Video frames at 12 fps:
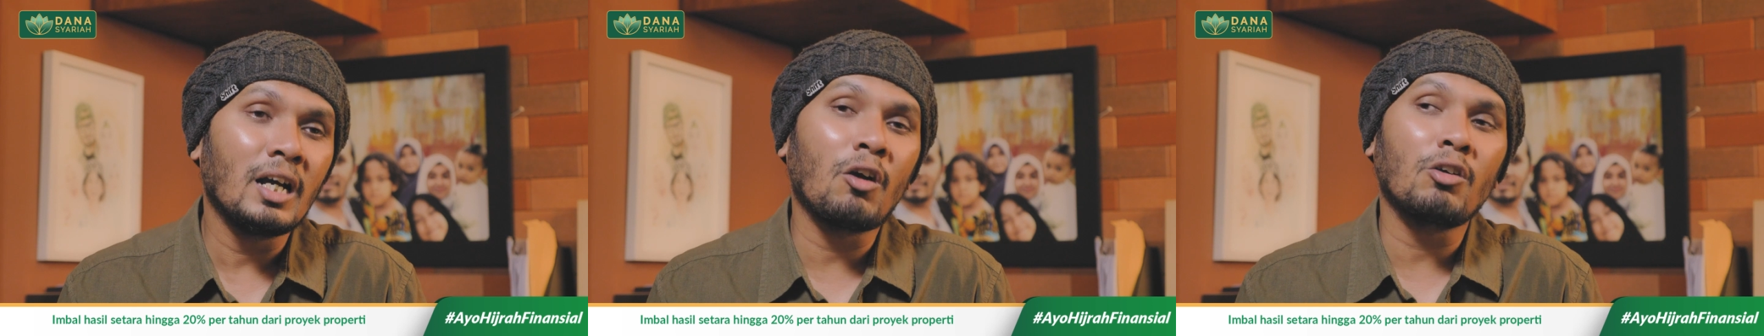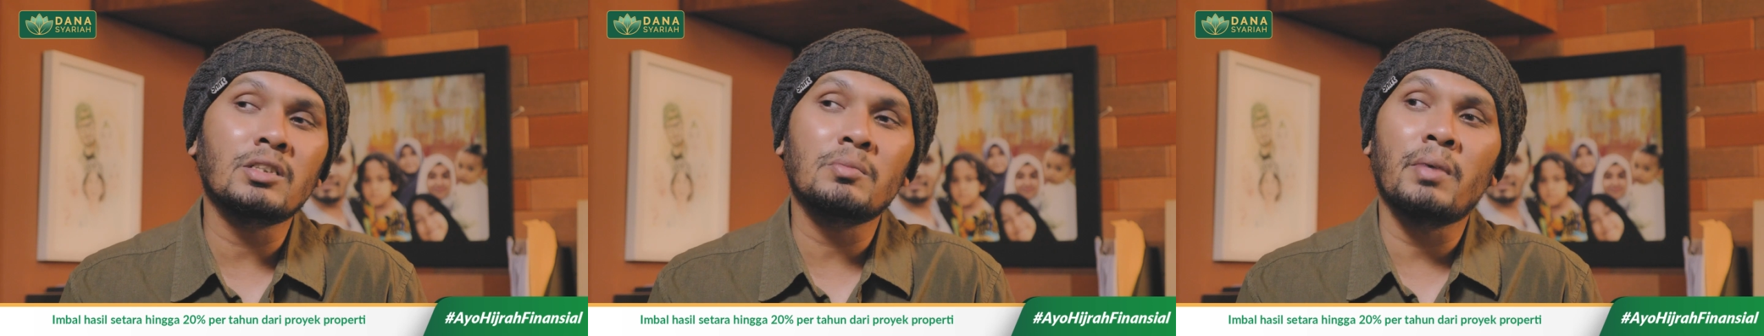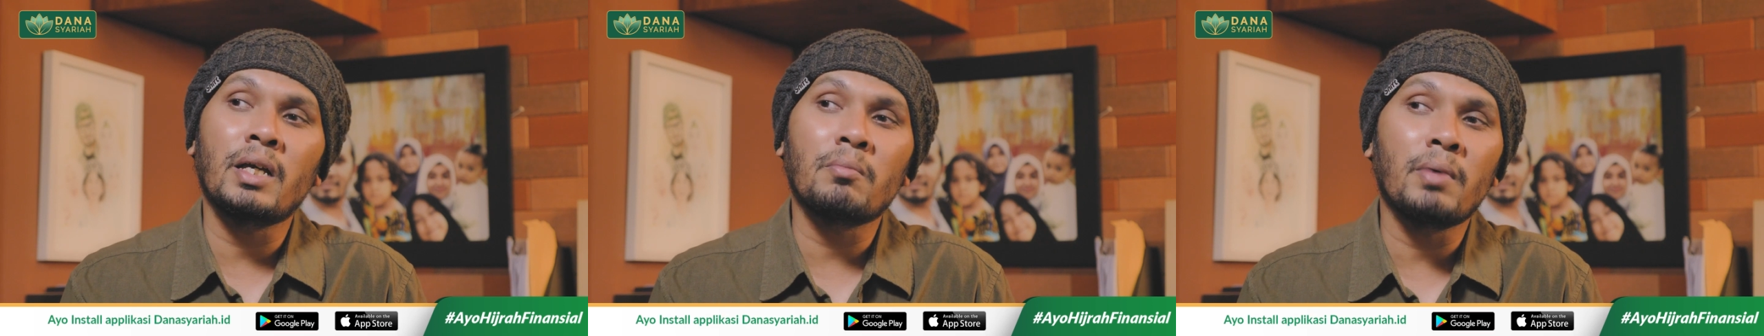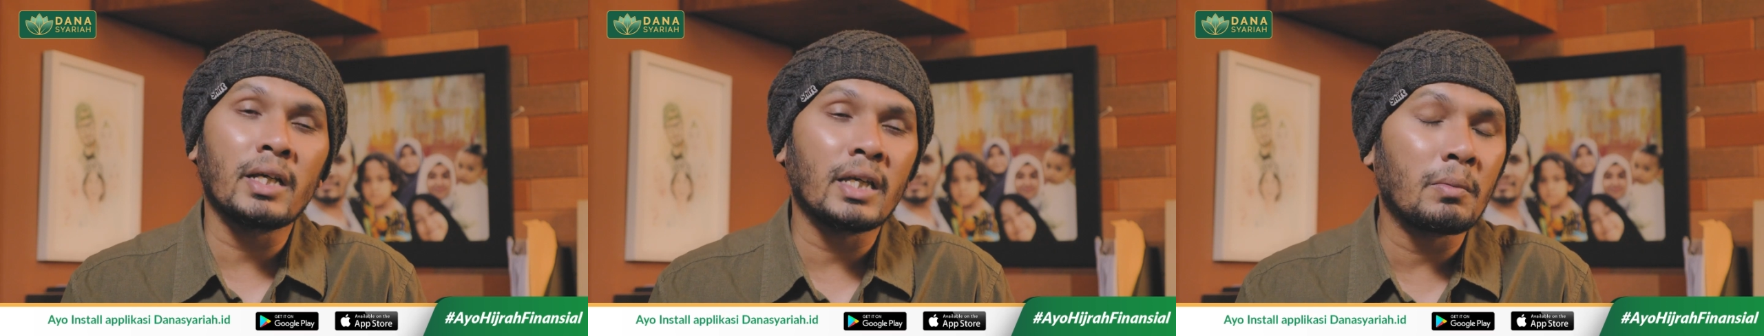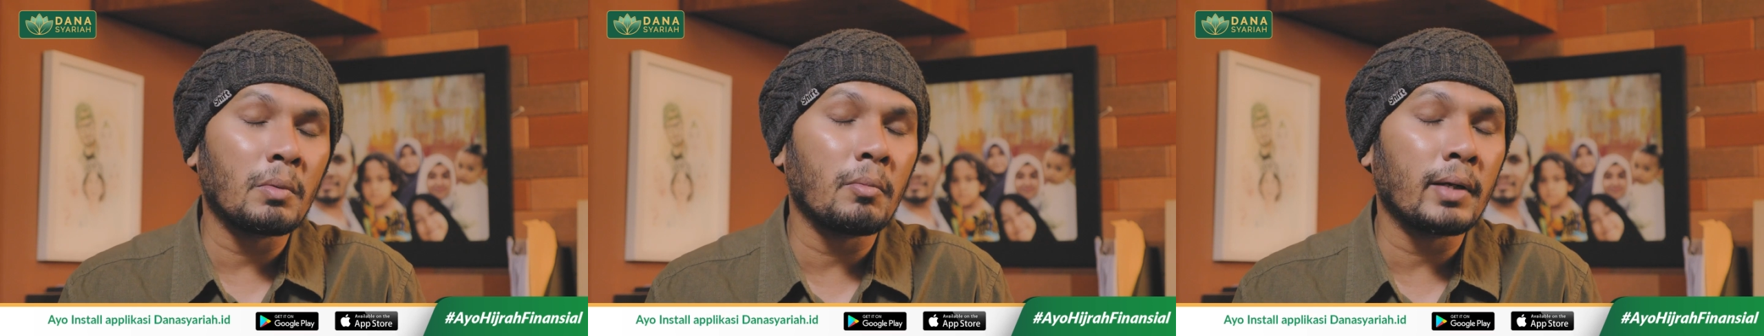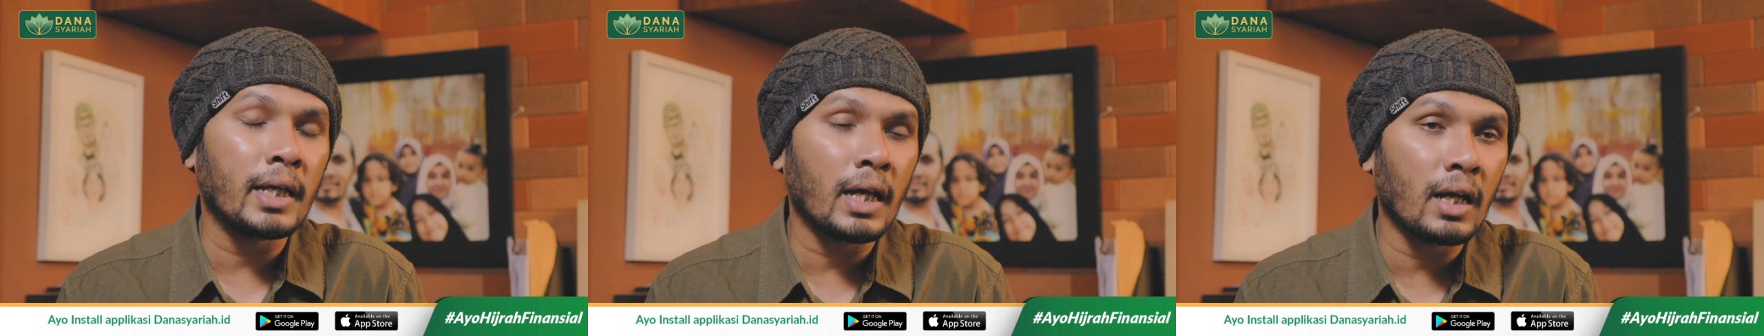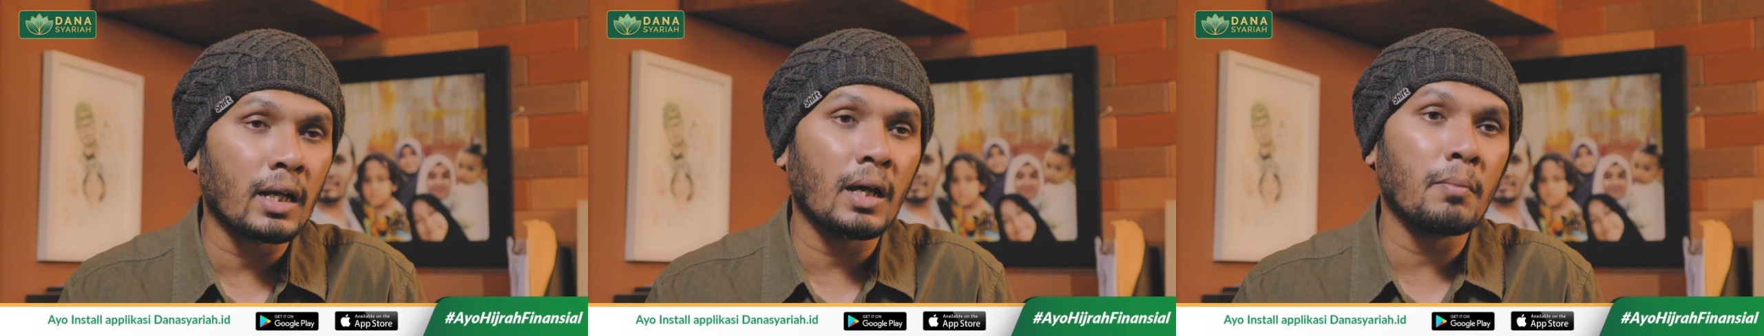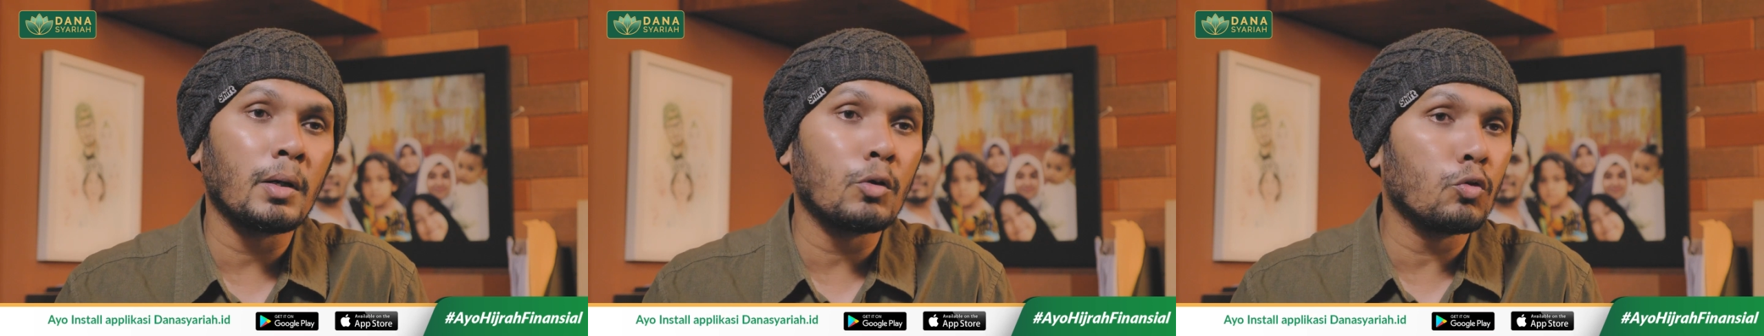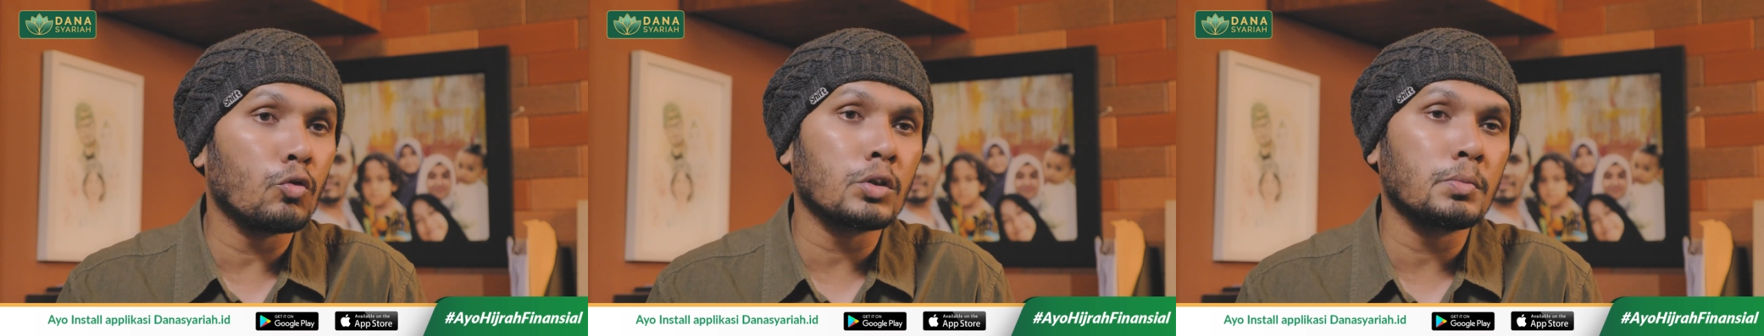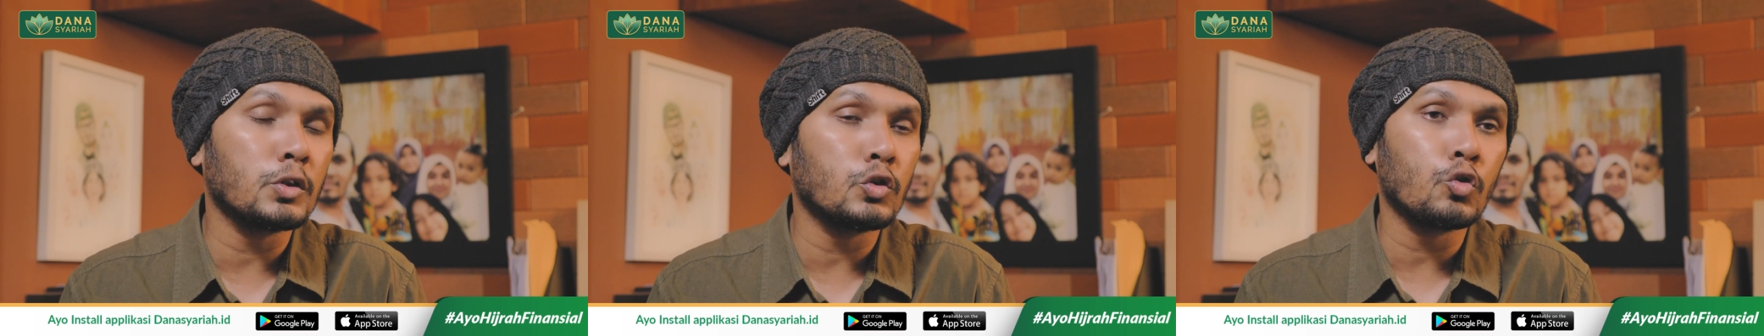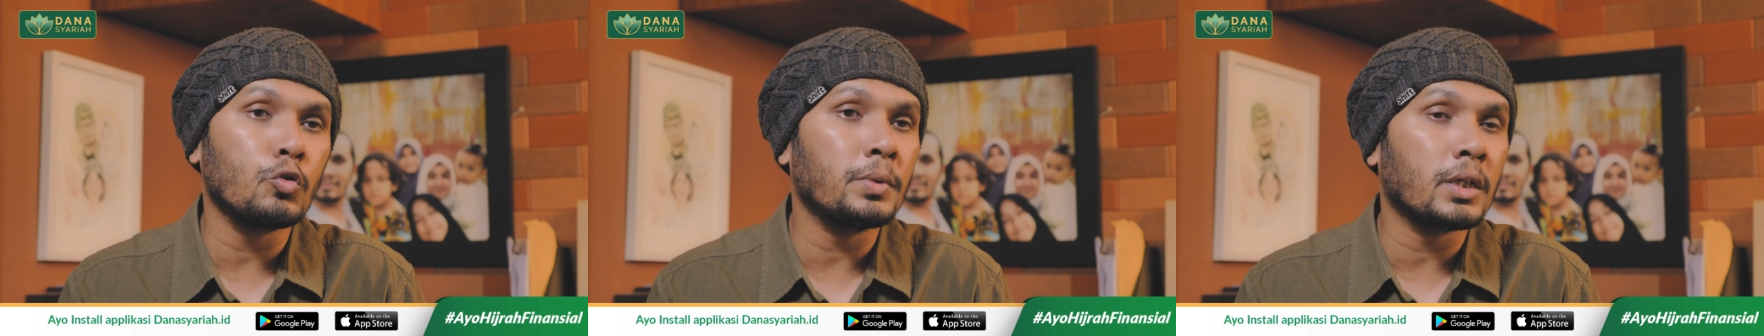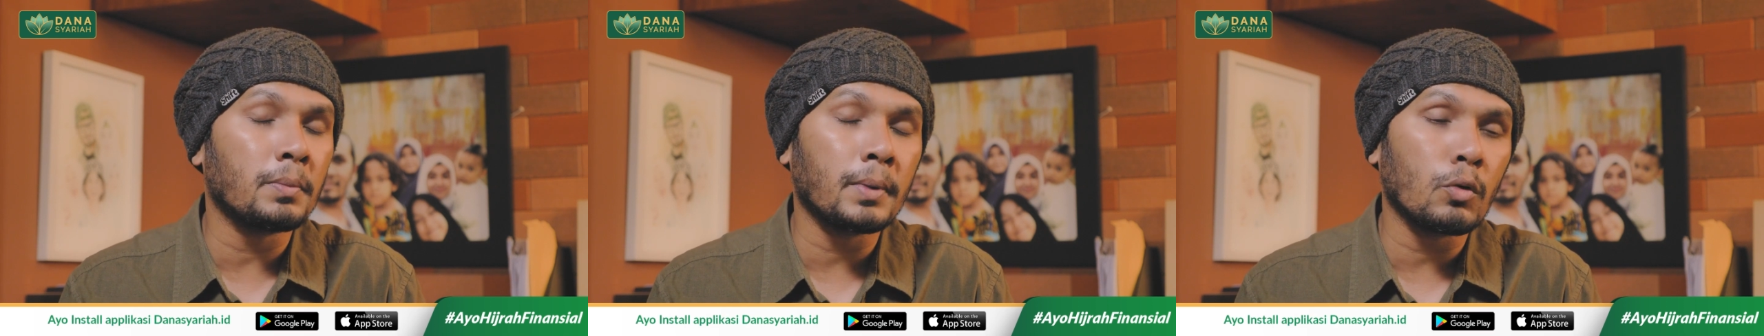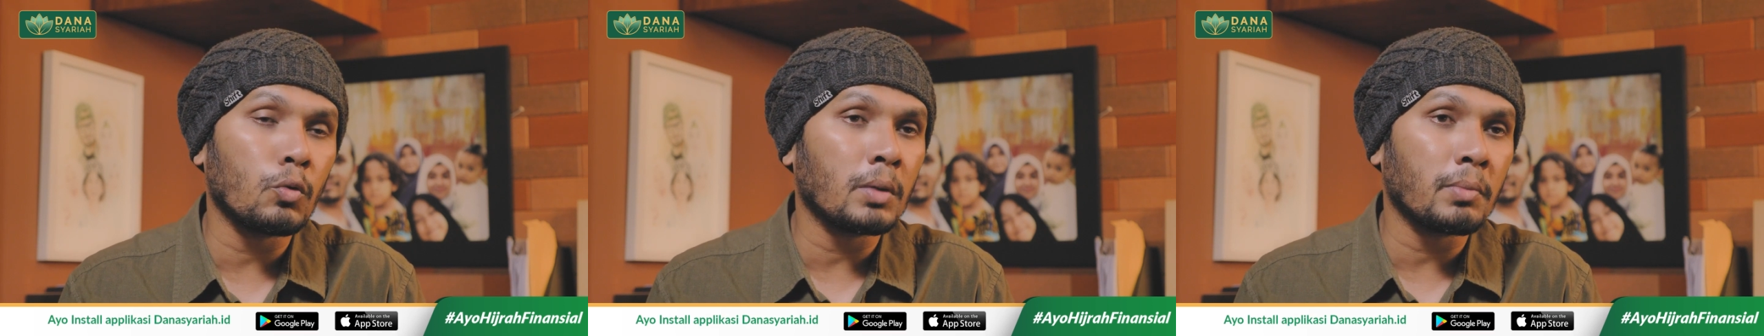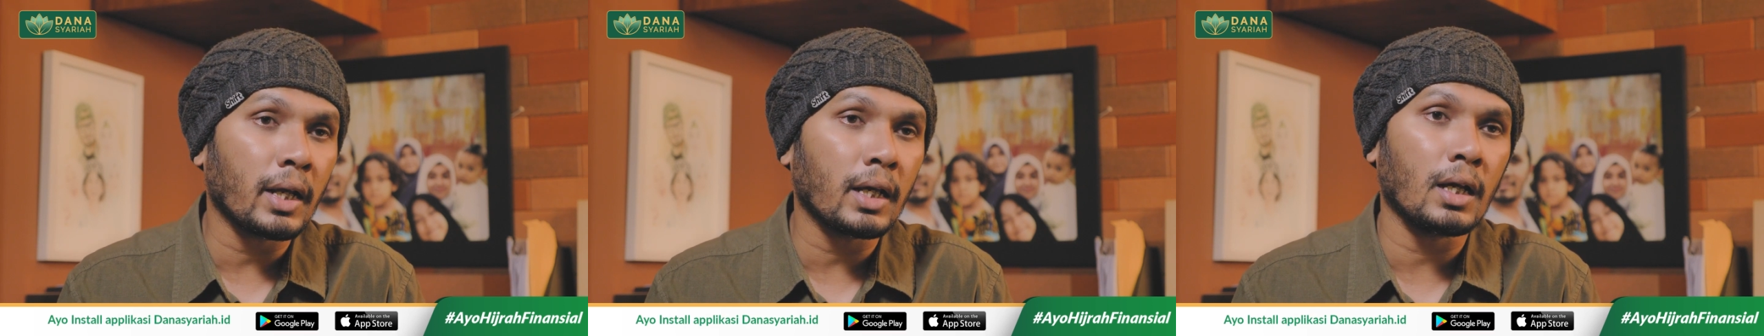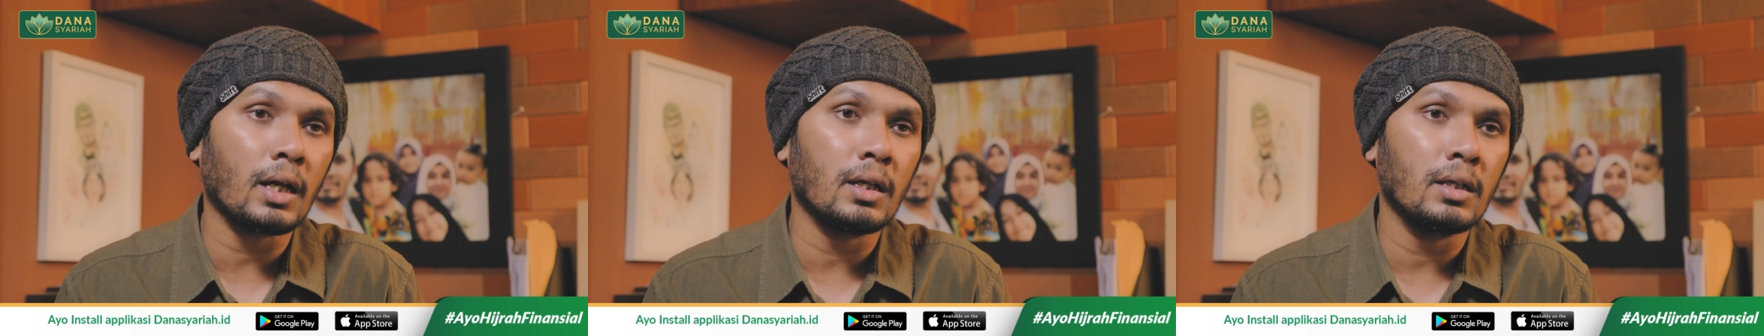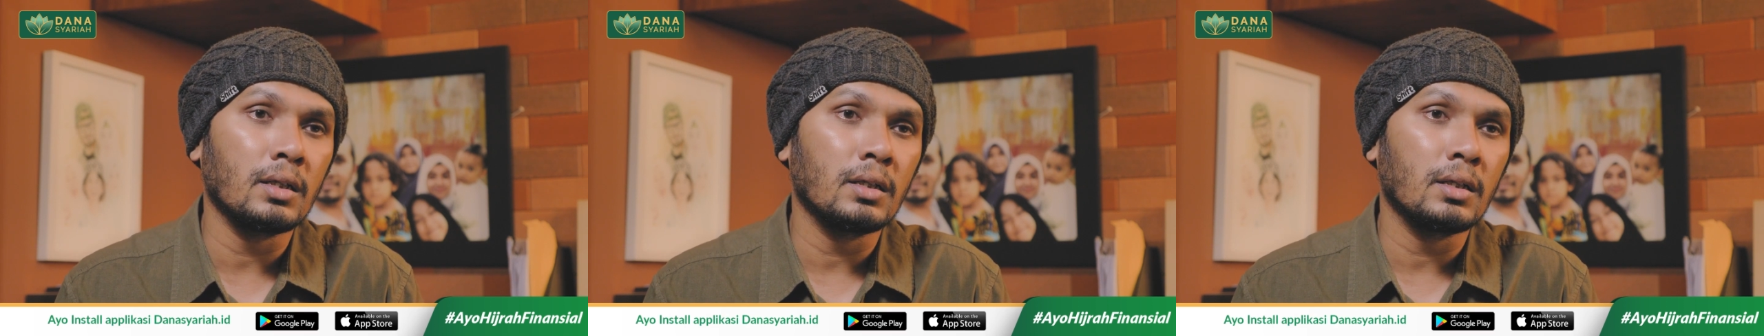Engkau sebaik-baik yang memelihara, mengurus, mencukupi keperluan mereka.